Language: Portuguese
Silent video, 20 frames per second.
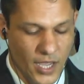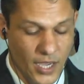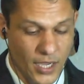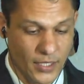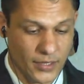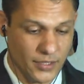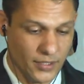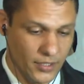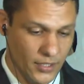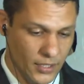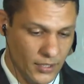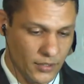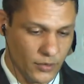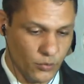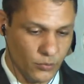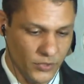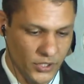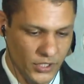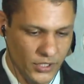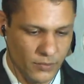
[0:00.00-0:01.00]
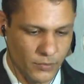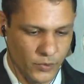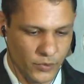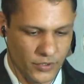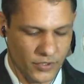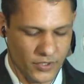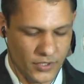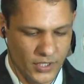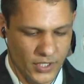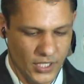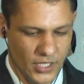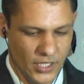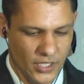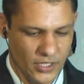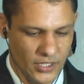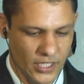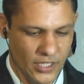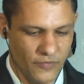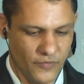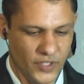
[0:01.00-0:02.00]
Assim que assumimos,
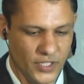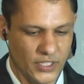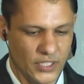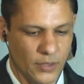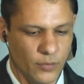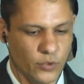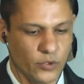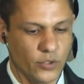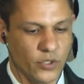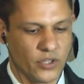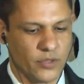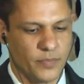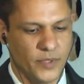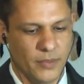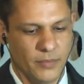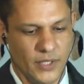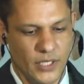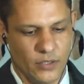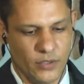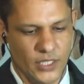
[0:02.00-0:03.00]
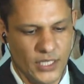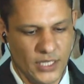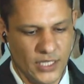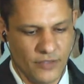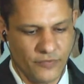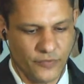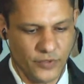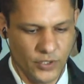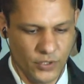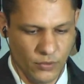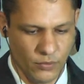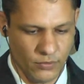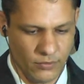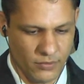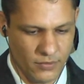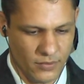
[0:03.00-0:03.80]
já enfrentamos nosso primeiro desafio.